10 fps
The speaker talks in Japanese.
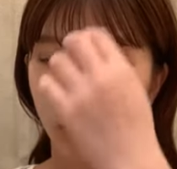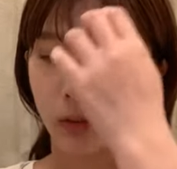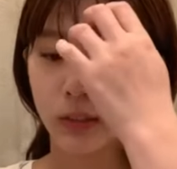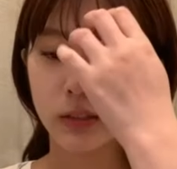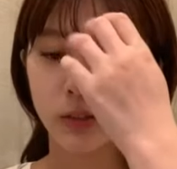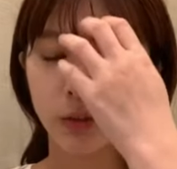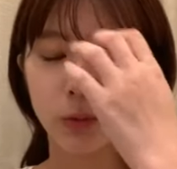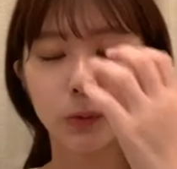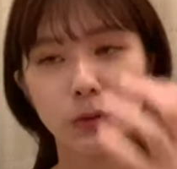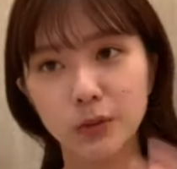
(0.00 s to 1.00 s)
熱
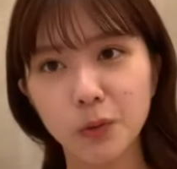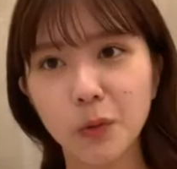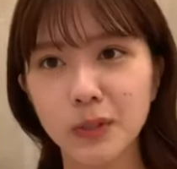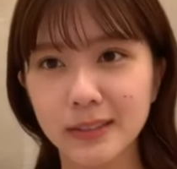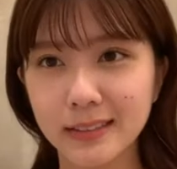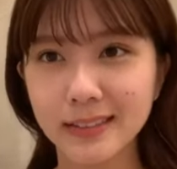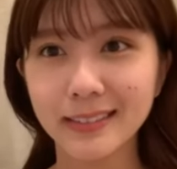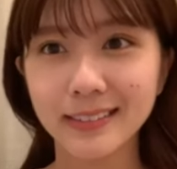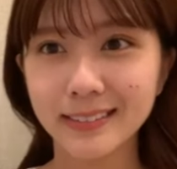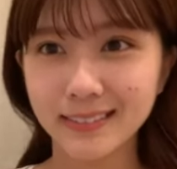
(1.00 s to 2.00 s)
量すごい
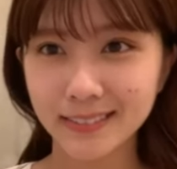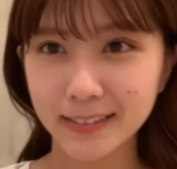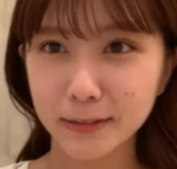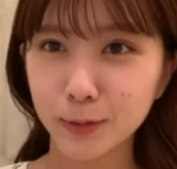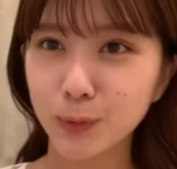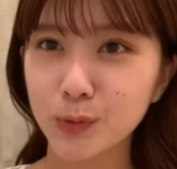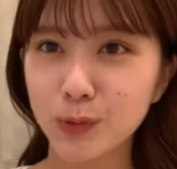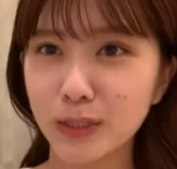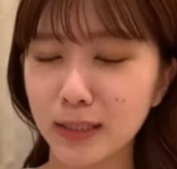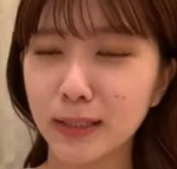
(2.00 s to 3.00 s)
し上手
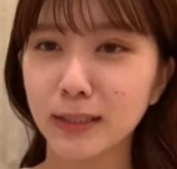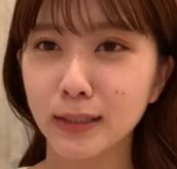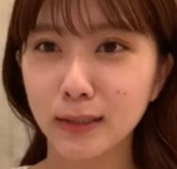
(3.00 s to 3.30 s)
で